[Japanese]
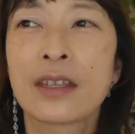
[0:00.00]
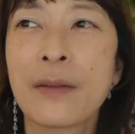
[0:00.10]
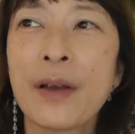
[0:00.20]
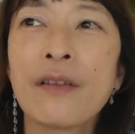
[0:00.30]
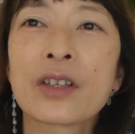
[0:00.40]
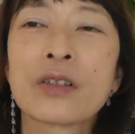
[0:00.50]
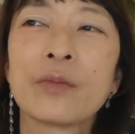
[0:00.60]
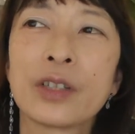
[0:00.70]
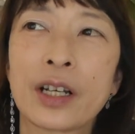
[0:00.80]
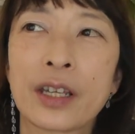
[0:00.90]
で回し
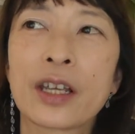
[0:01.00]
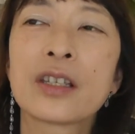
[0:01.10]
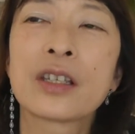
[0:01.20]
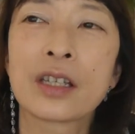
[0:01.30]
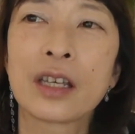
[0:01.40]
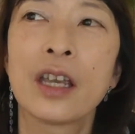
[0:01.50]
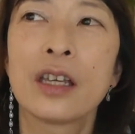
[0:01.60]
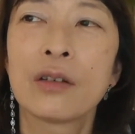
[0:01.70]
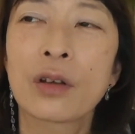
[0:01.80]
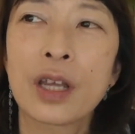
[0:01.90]
もいらないし余